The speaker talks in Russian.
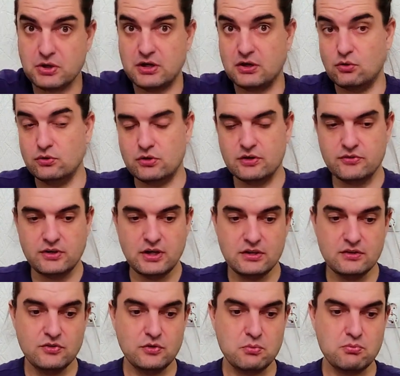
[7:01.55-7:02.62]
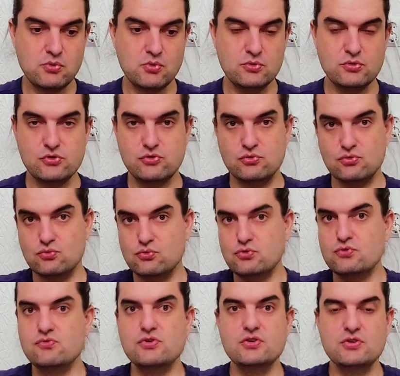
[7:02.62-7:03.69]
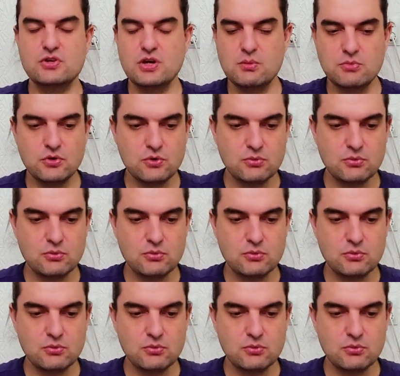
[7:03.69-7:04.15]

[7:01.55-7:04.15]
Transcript: пока он разрядится полностью, ну и выясняем